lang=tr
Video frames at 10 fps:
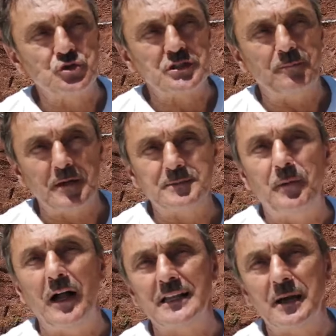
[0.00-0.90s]
ucuz yaparız,
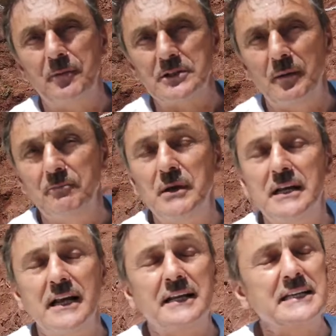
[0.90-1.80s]
pahalı da yaparız ama
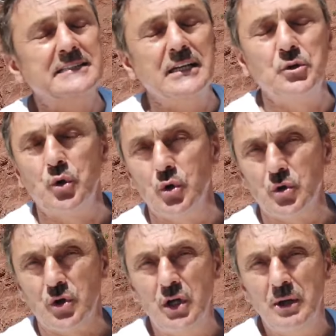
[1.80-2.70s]
bilgiler kesinlikle doğru
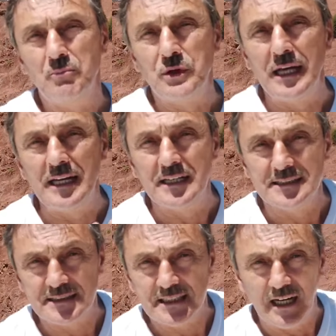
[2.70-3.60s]
olur. Heh. ne
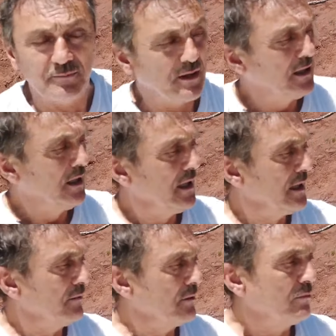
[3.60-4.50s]
inanınız tamam mı? Ama
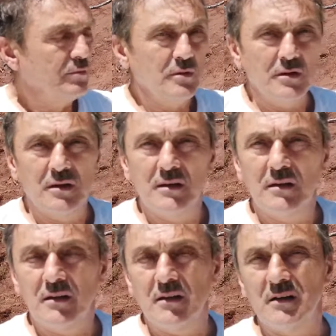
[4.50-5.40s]
şimdi adam diyor ki mesela
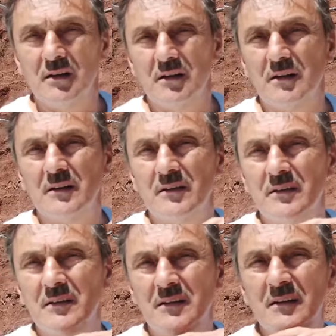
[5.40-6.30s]
ya farazi
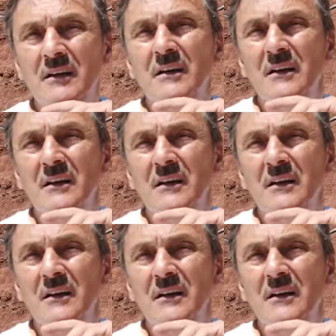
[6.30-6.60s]
konuşuyorum.